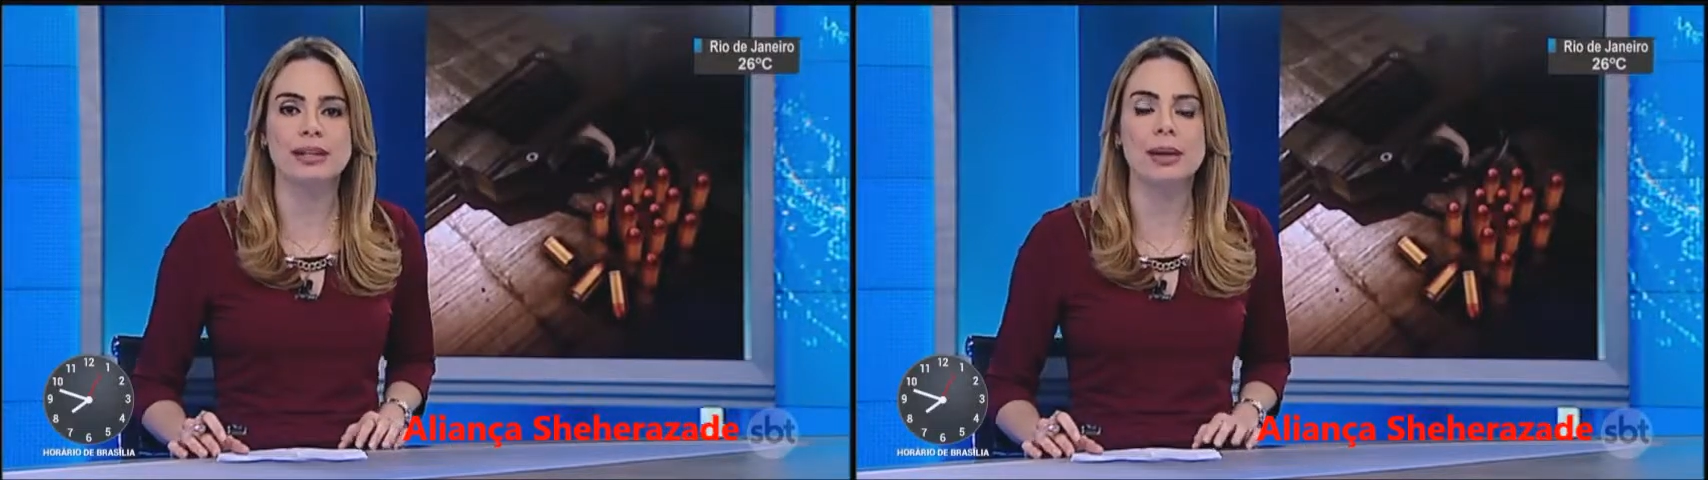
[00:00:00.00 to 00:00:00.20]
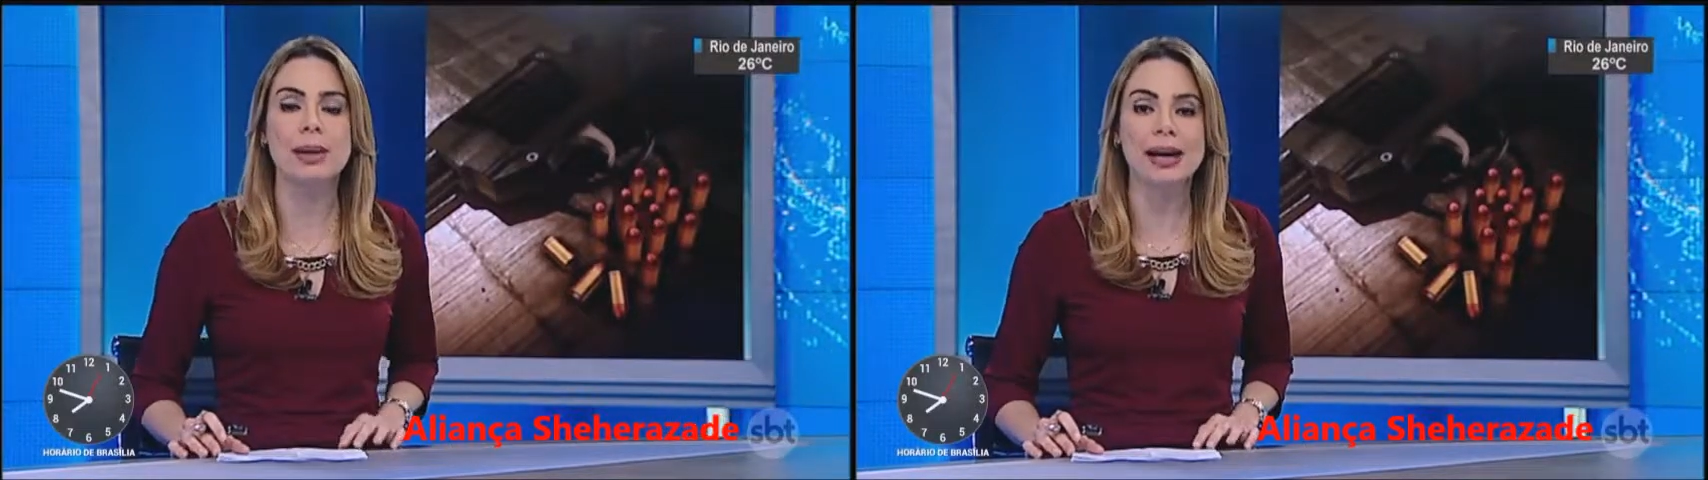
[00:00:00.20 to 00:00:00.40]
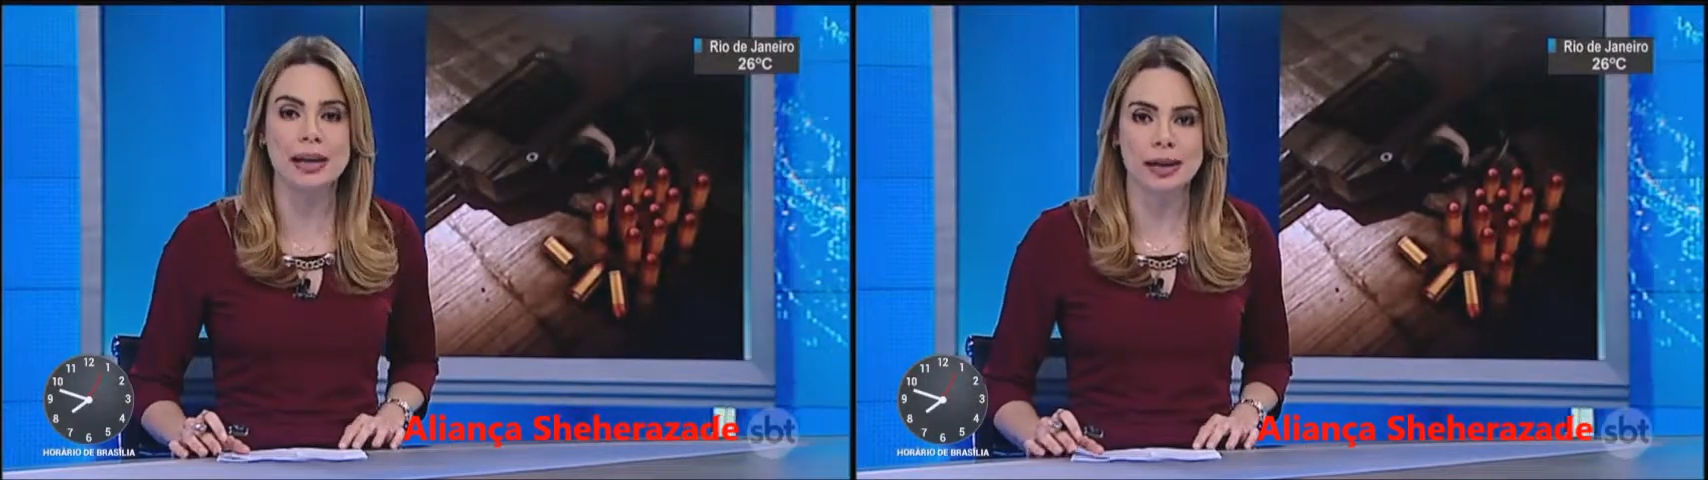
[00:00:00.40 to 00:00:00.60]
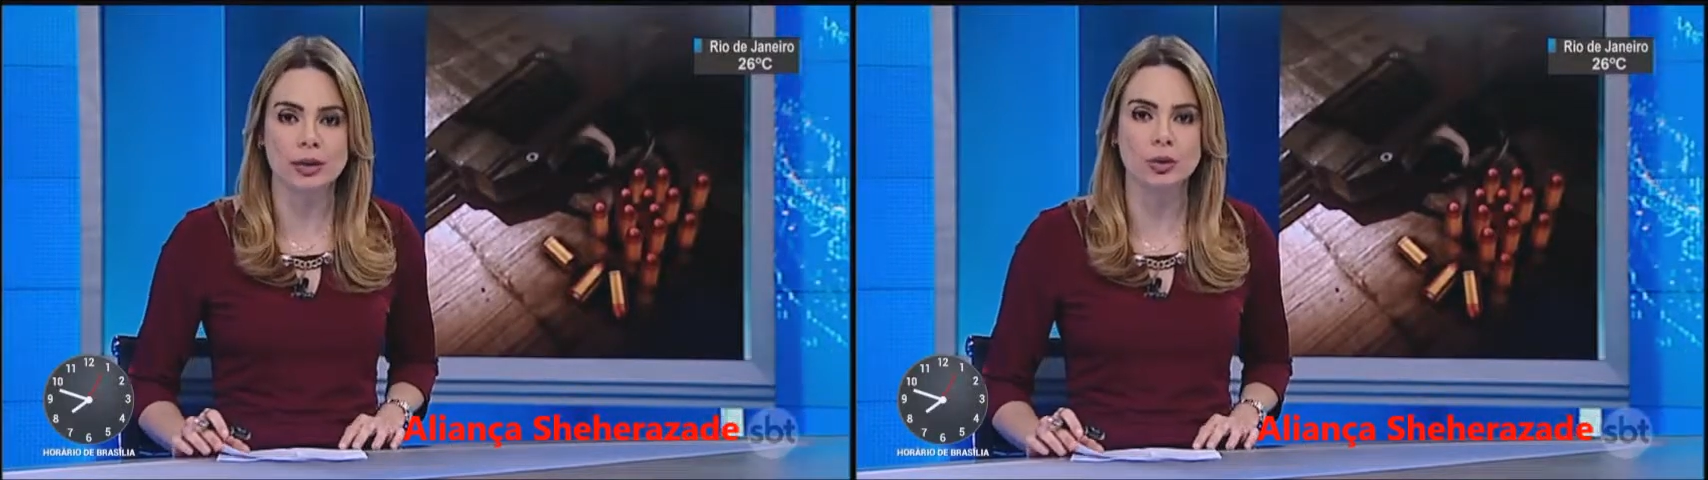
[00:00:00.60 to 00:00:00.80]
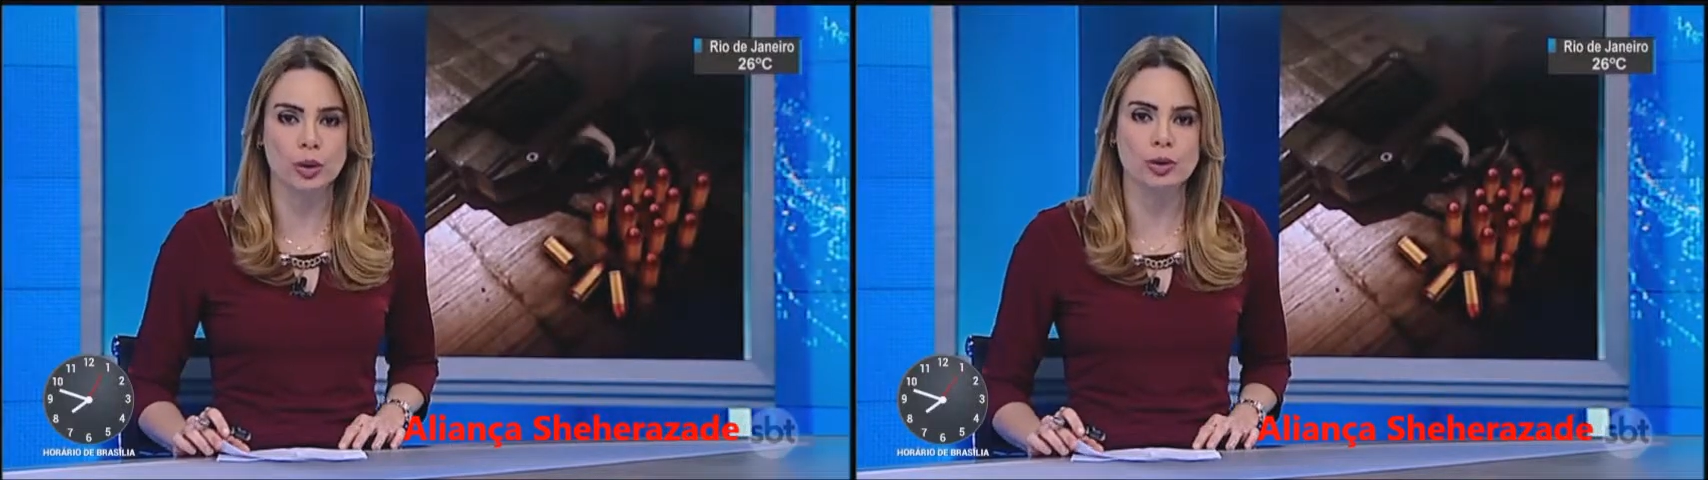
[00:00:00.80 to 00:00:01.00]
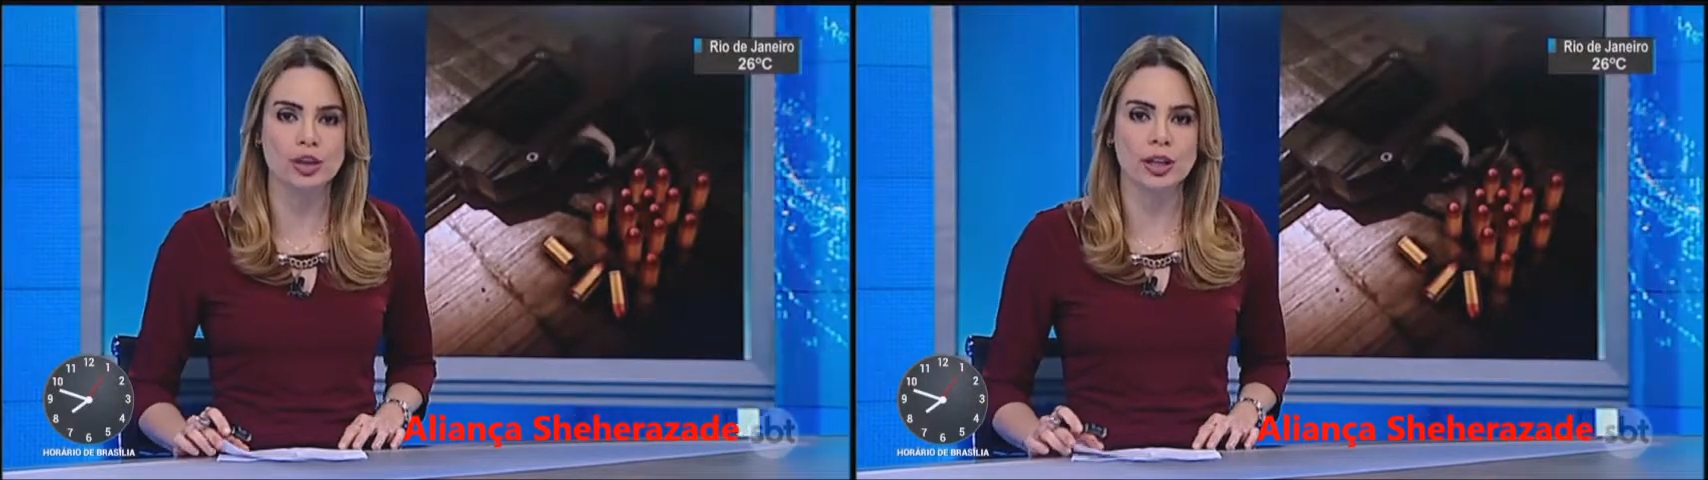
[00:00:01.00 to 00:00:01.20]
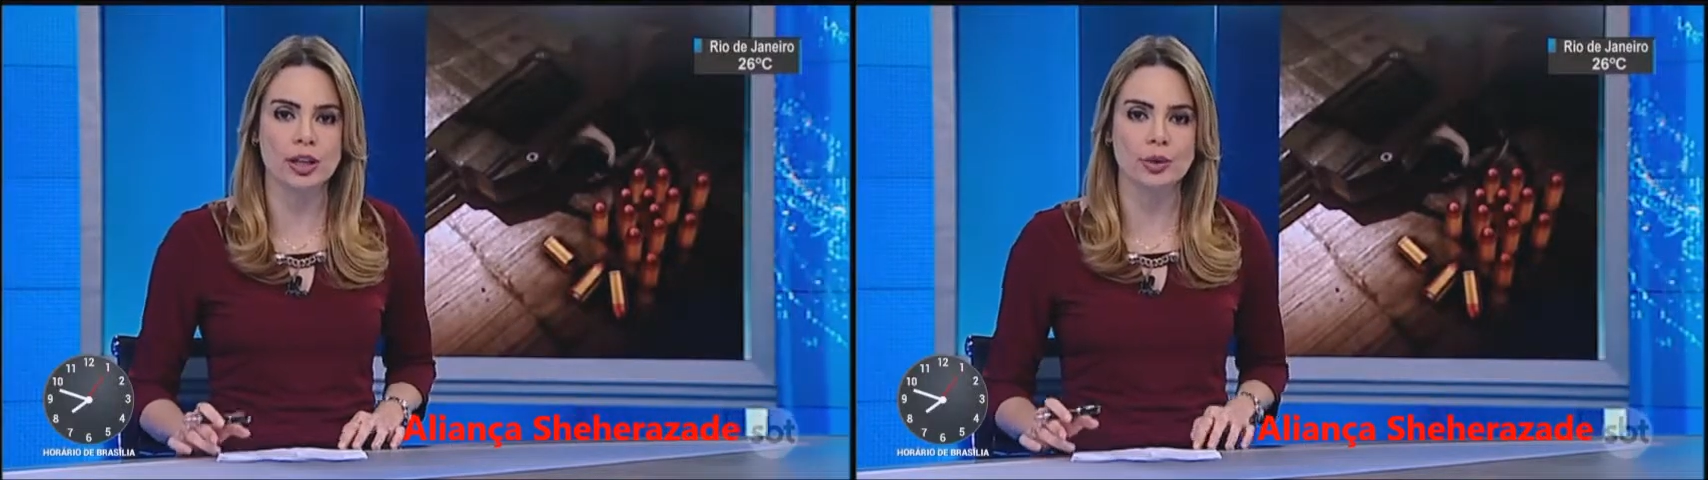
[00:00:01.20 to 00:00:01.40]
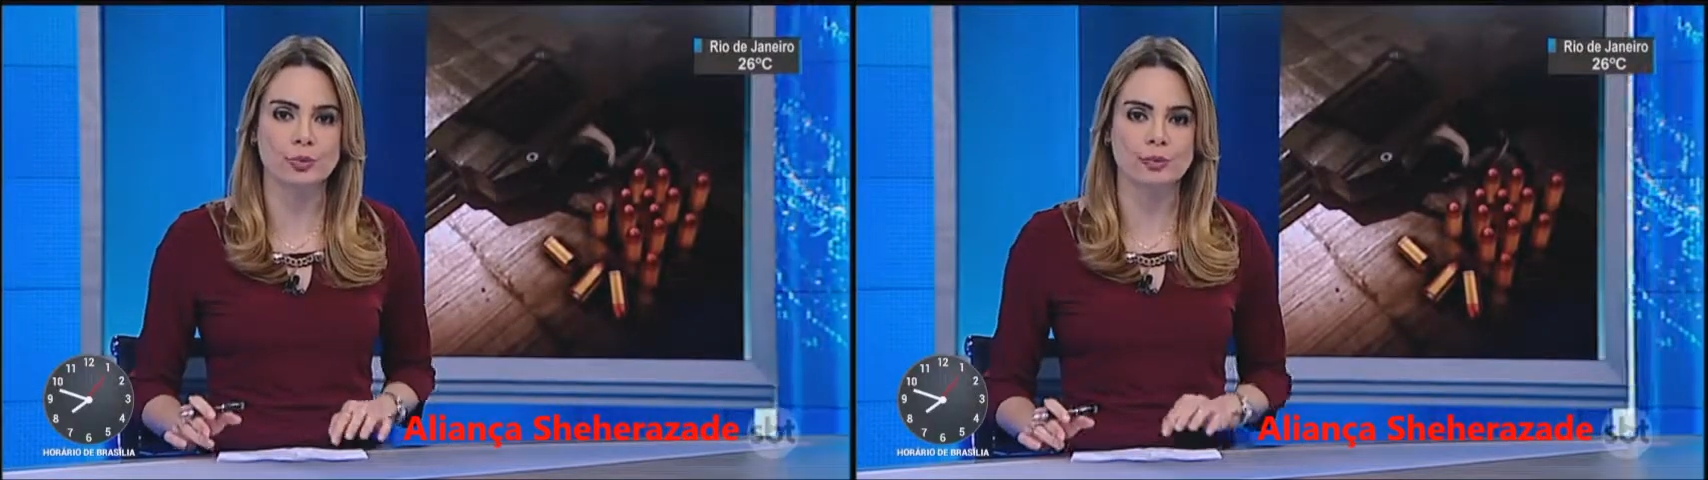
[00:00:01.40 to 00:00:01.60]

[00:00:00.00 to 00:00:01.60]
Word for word: da Maré, no Rio de Janeiro.